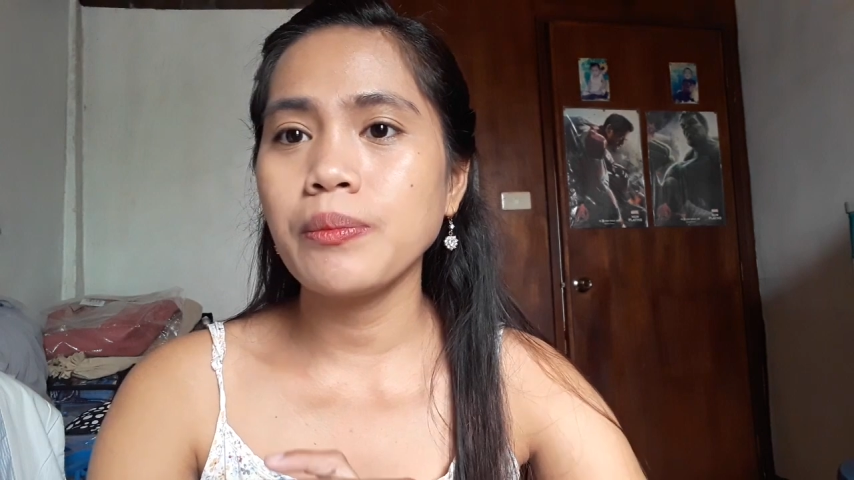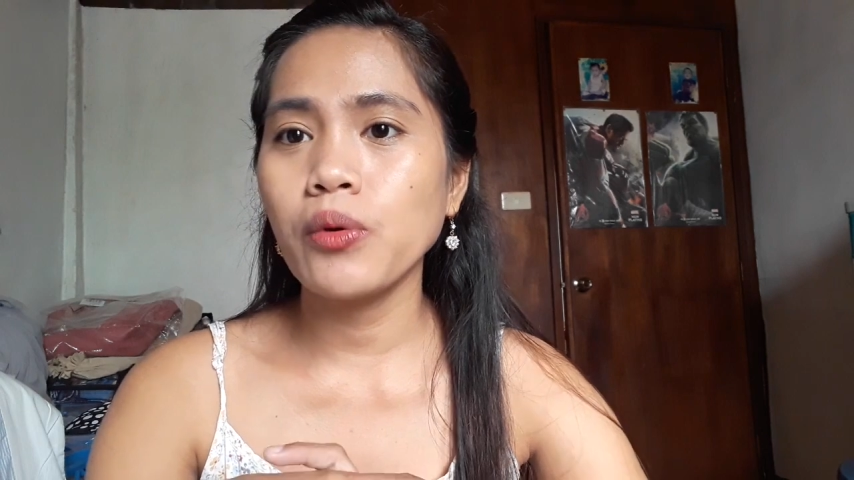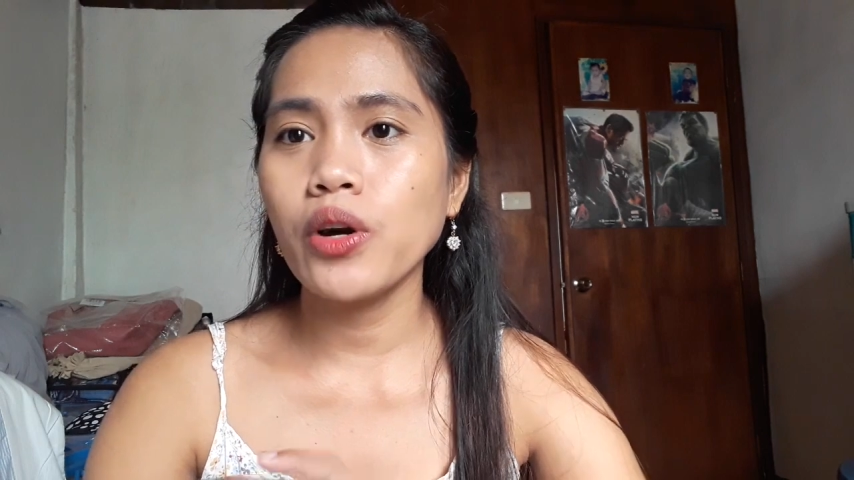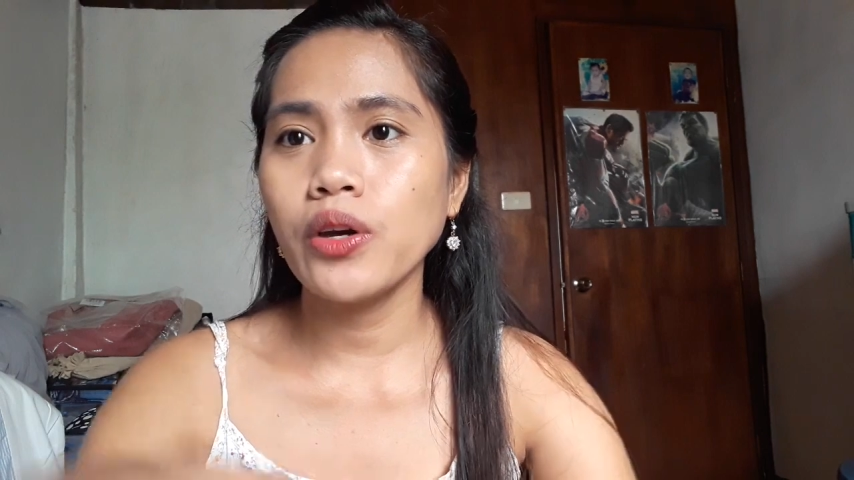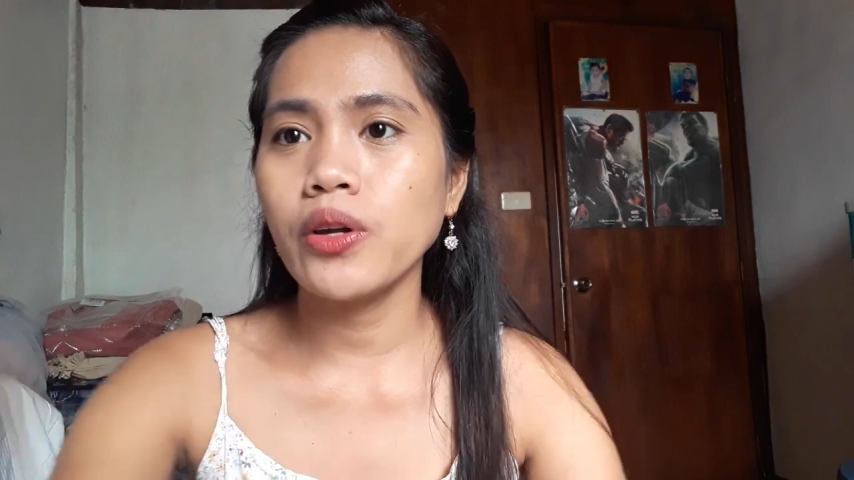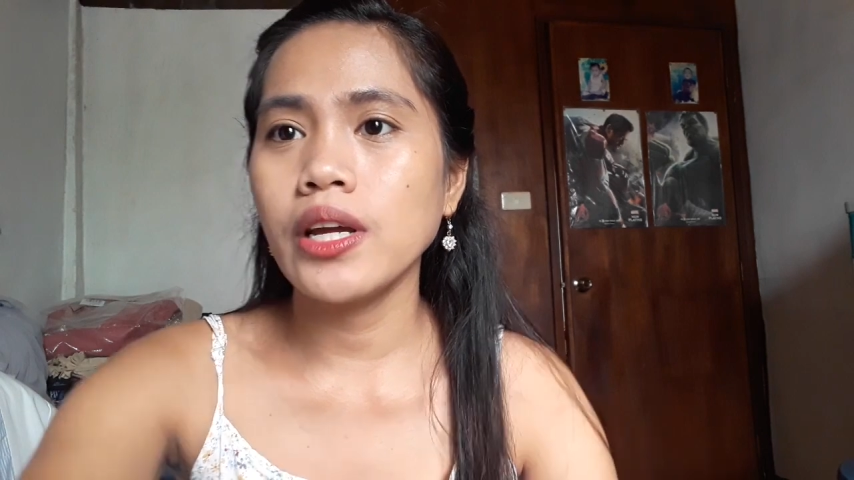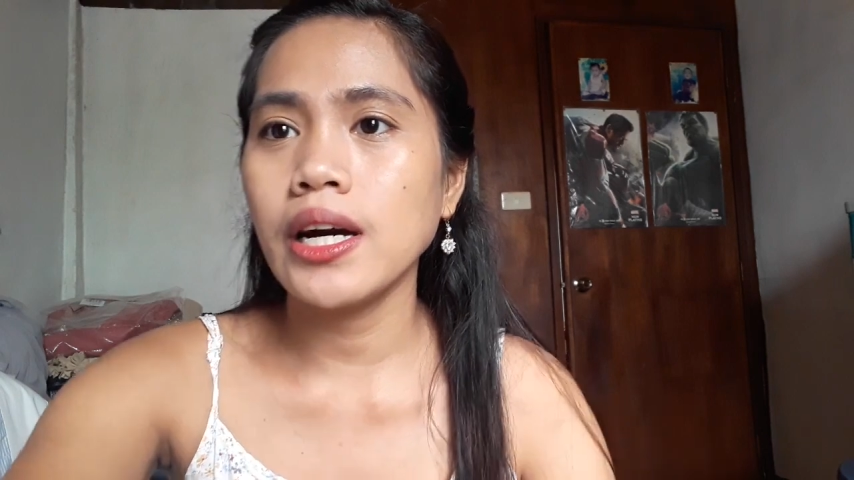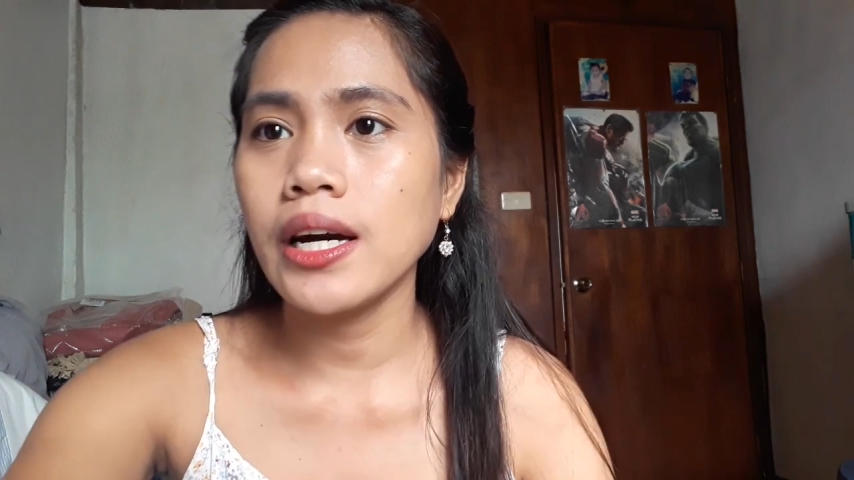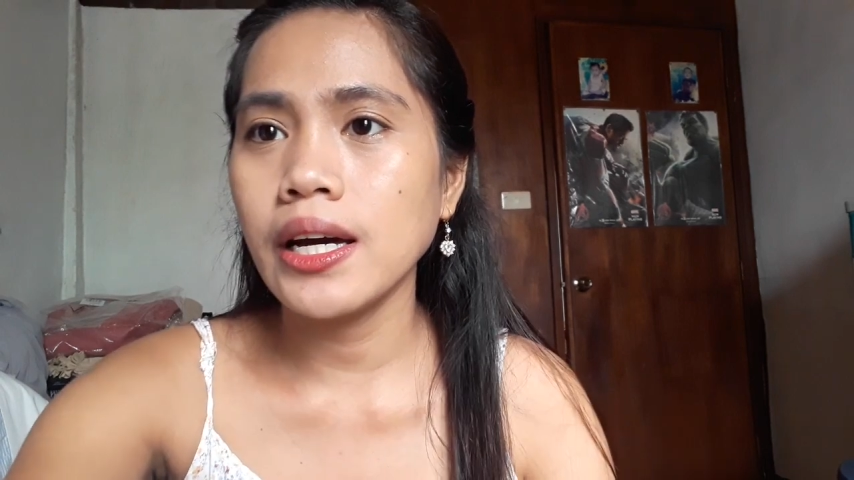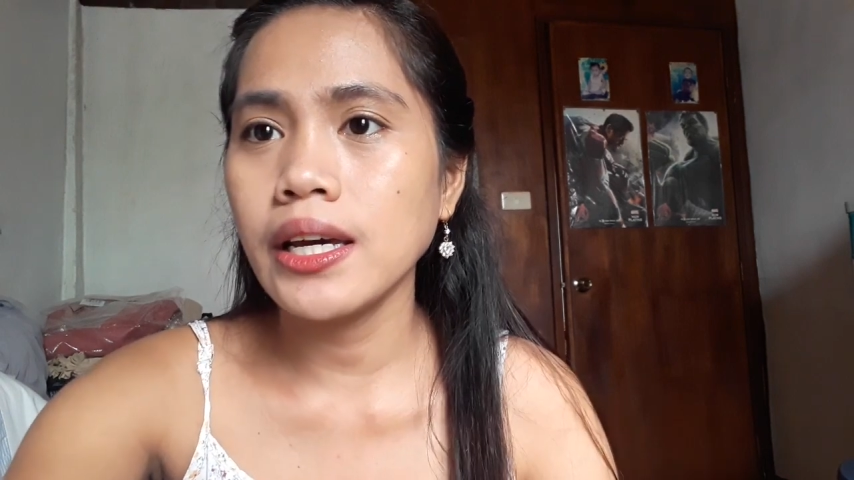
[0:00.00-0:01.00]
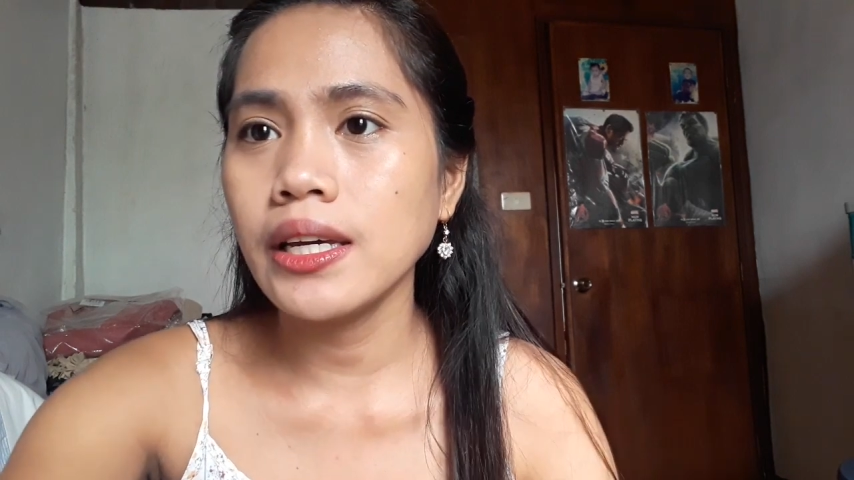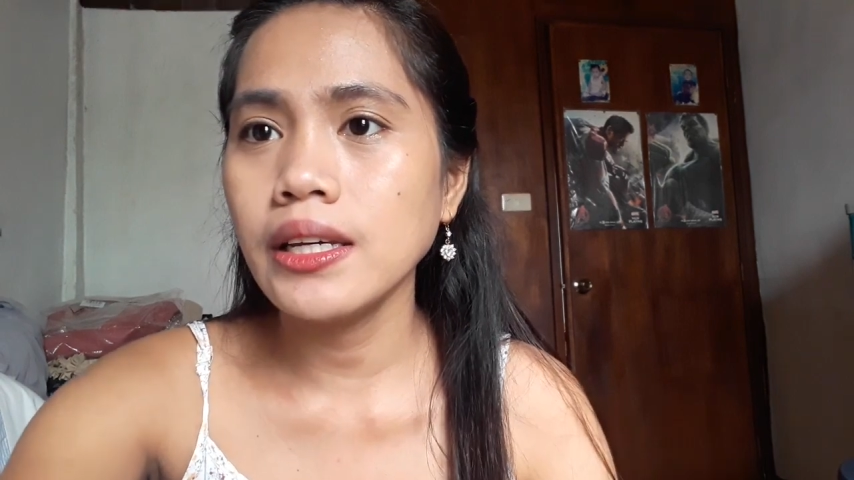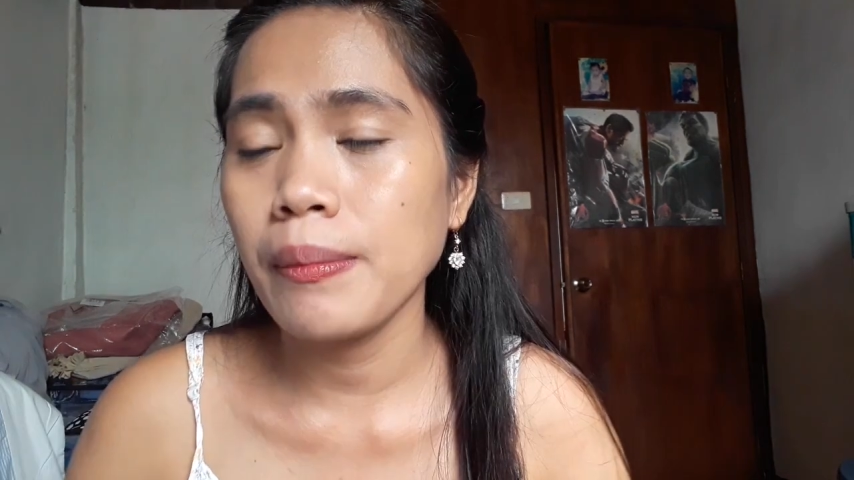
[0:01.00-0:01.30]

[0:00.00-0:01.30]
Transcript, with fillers: na po ngayon ay